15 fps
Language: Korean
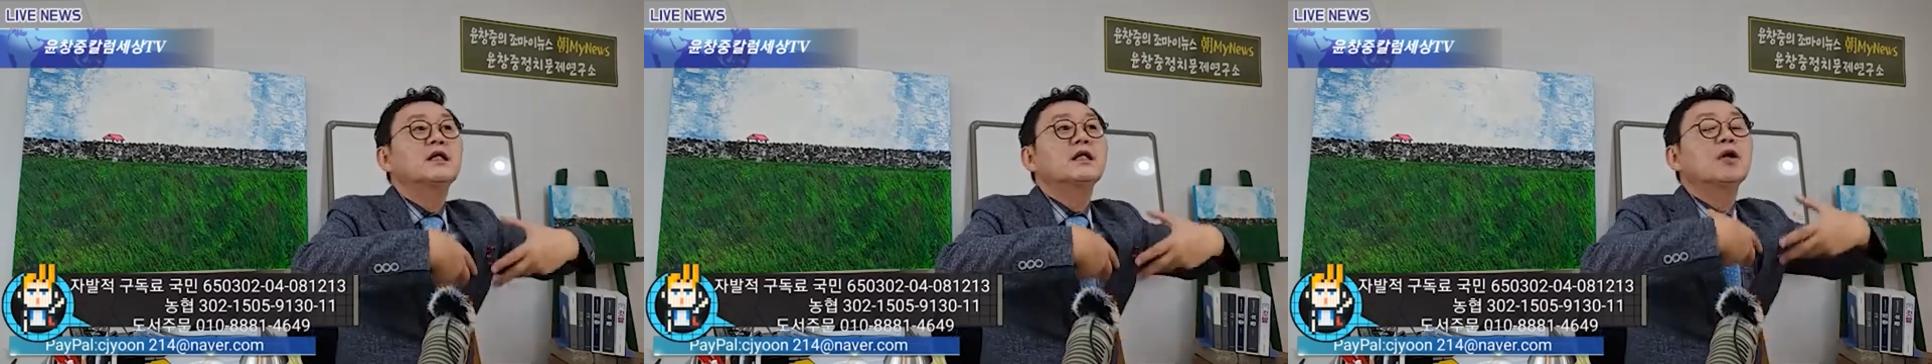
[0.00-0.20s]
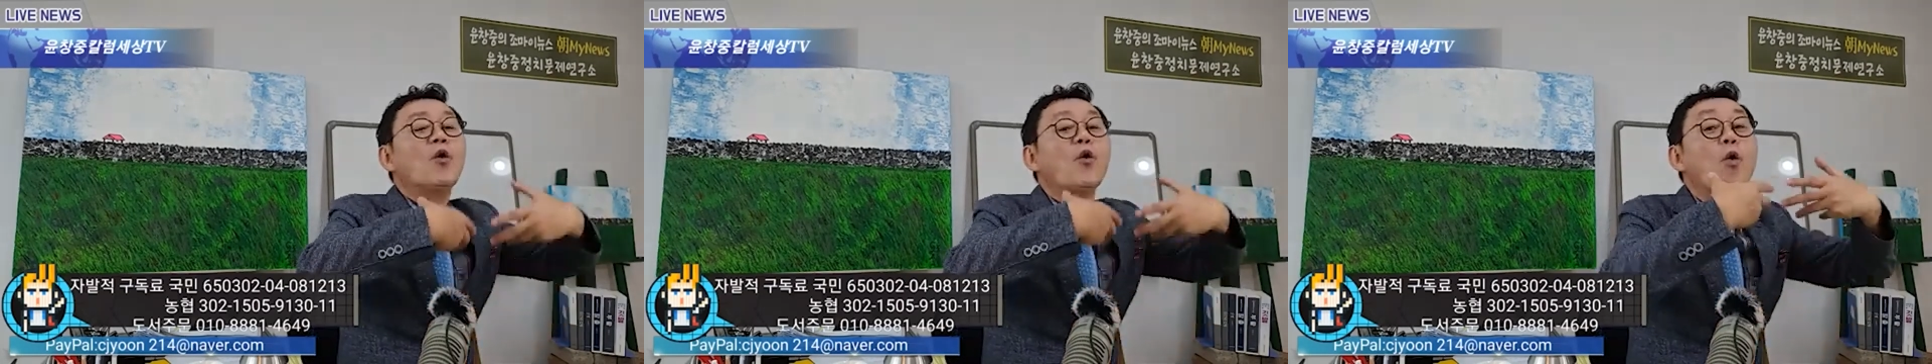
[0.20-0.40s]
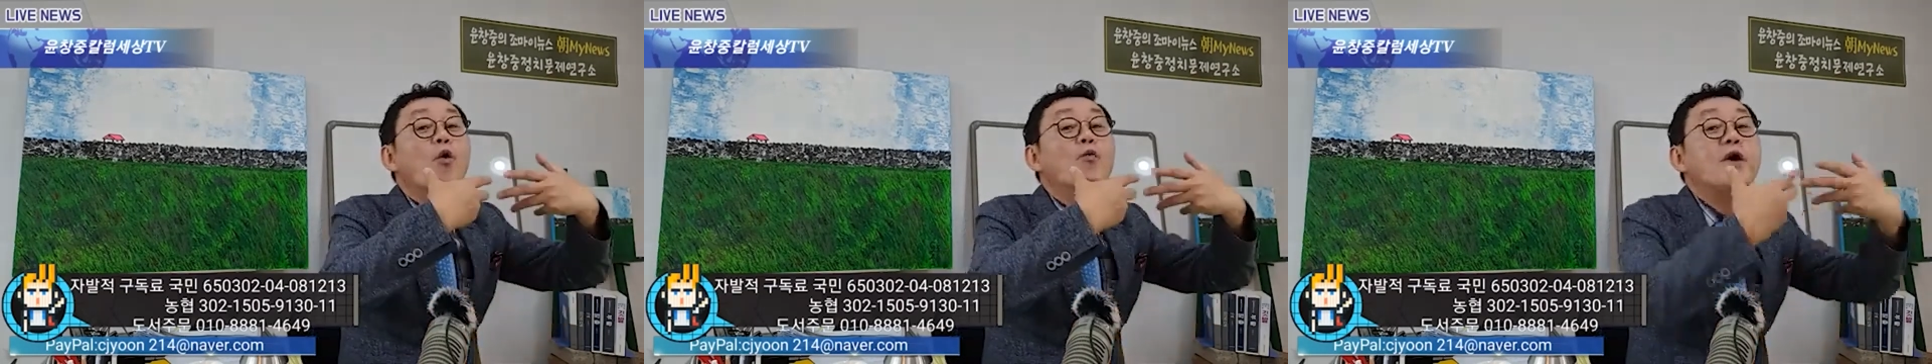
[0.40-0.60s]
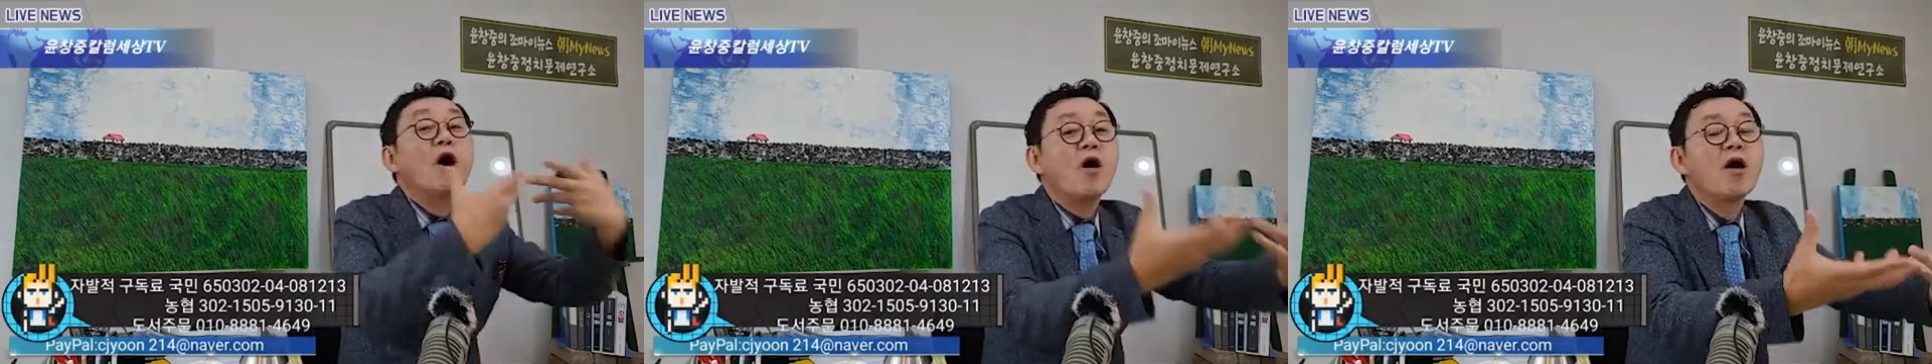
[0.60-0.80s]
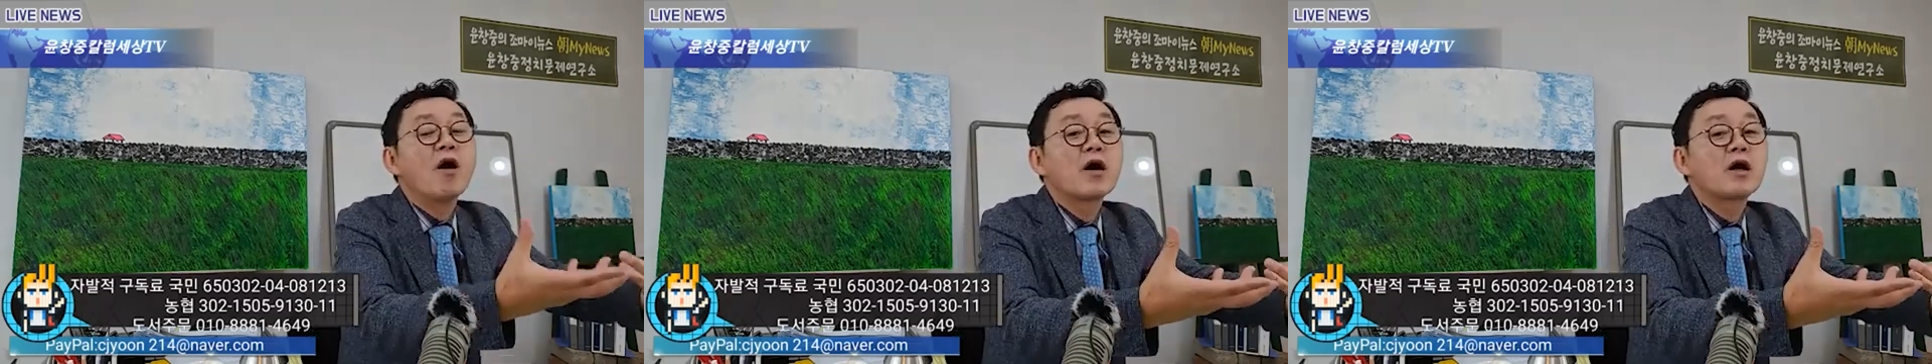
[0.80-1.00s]
그
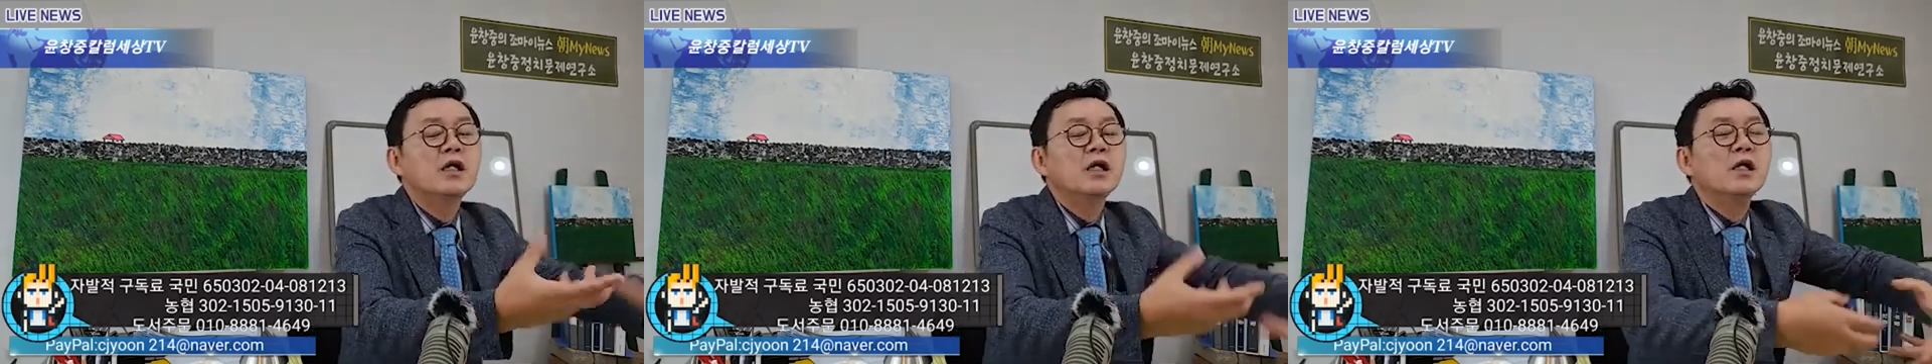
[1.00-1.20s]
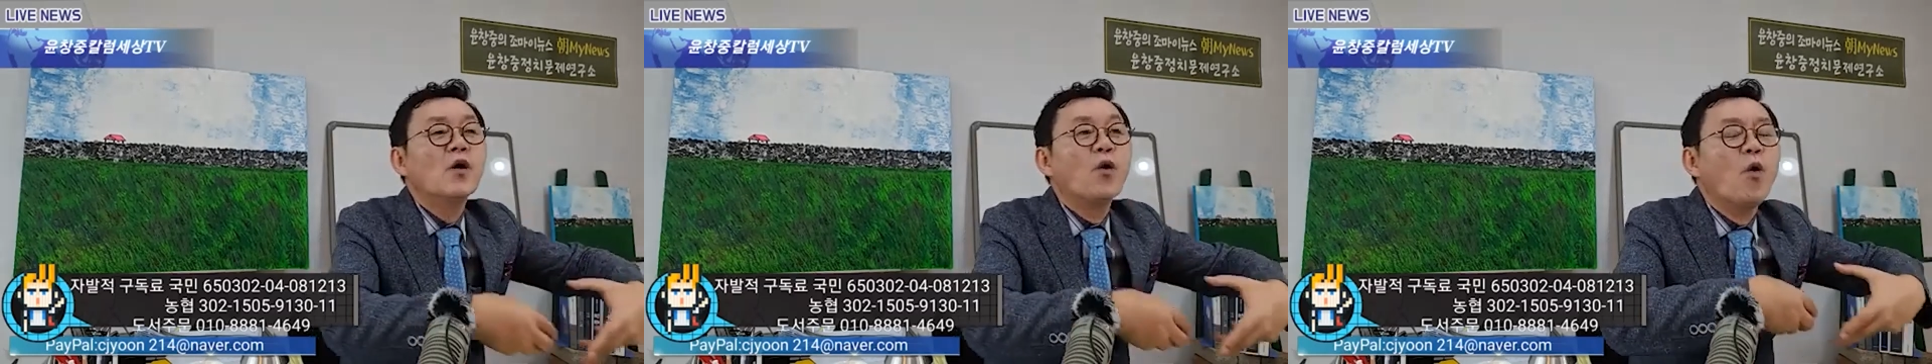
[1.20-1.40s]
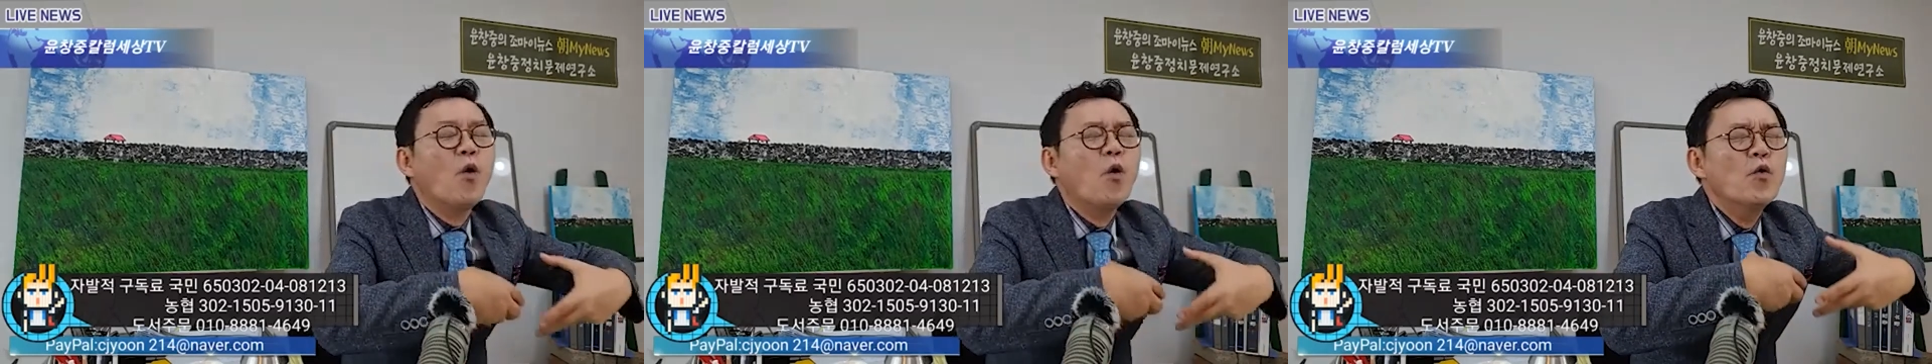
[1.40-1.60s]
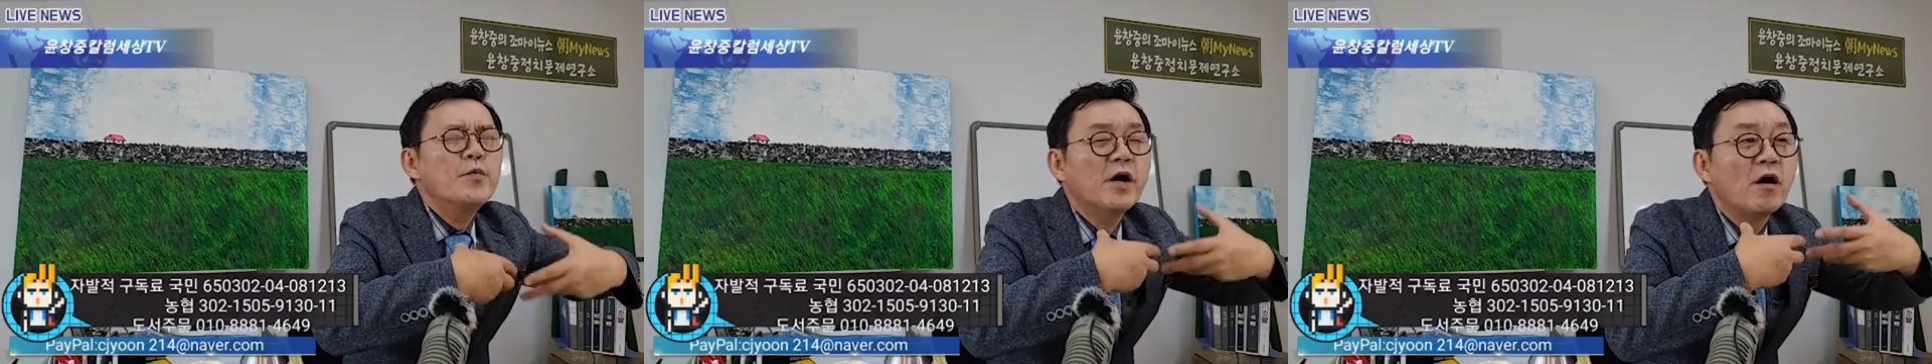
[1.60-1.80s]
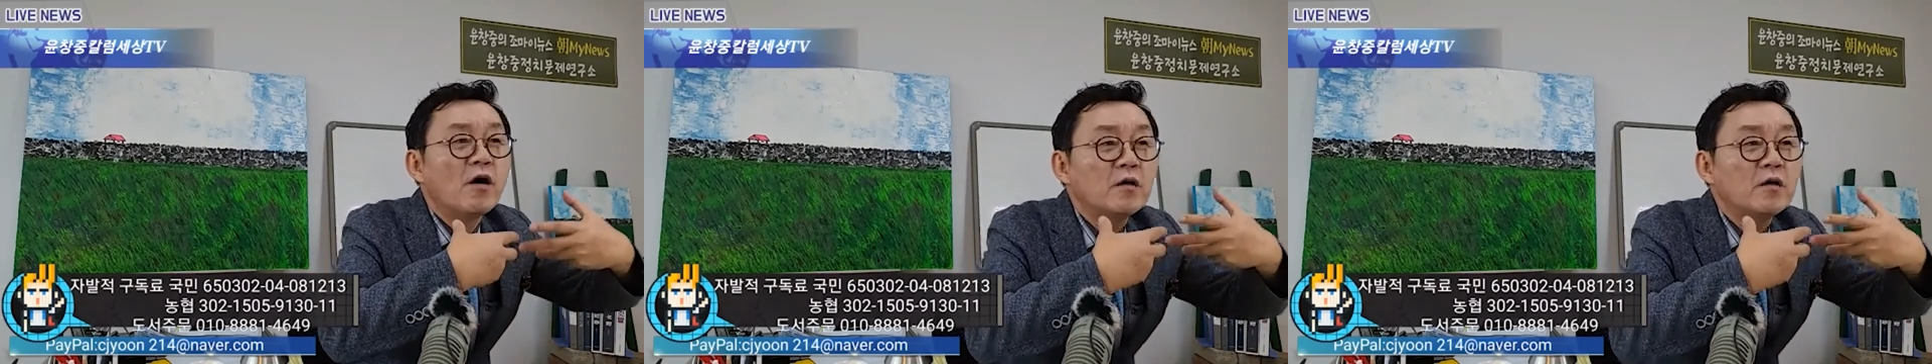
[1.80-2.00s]
오명, 그
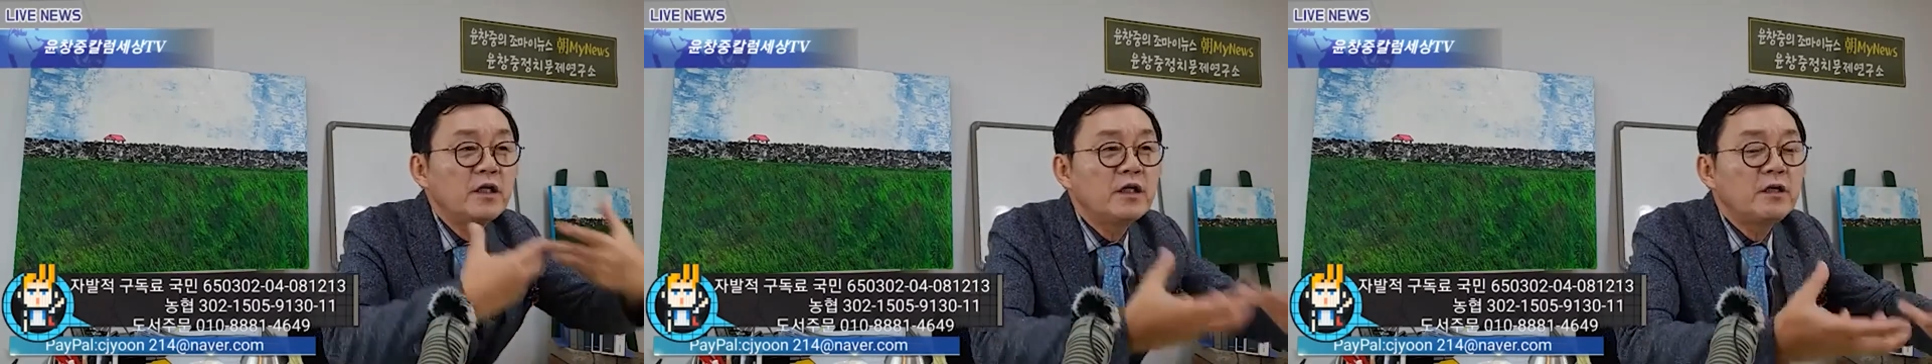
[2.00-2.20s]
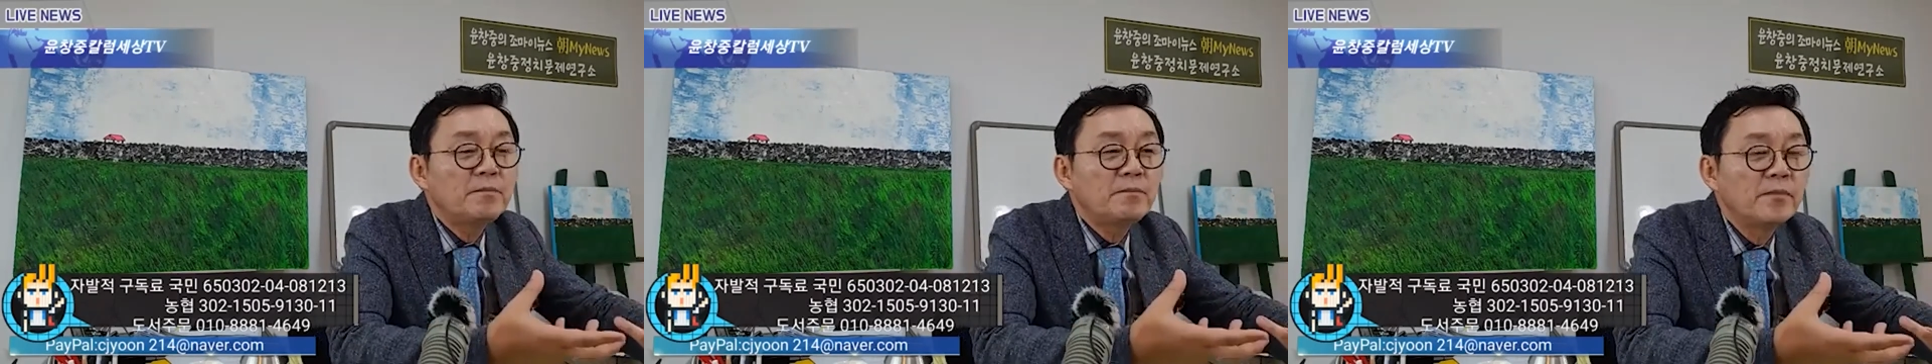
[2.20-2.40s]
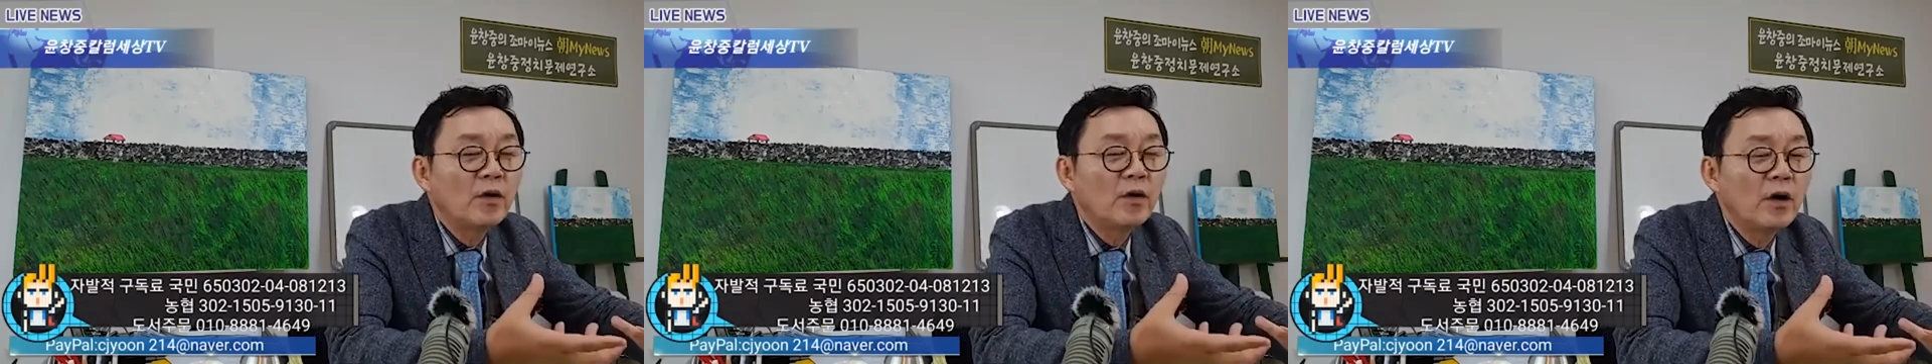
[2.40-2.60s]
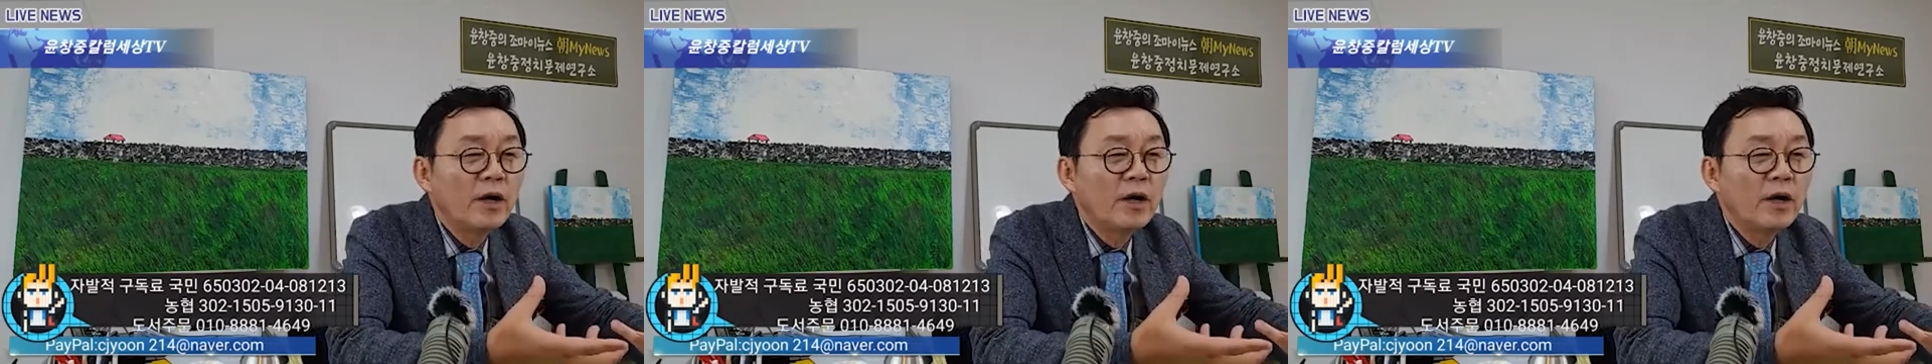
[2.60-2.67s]
오명을,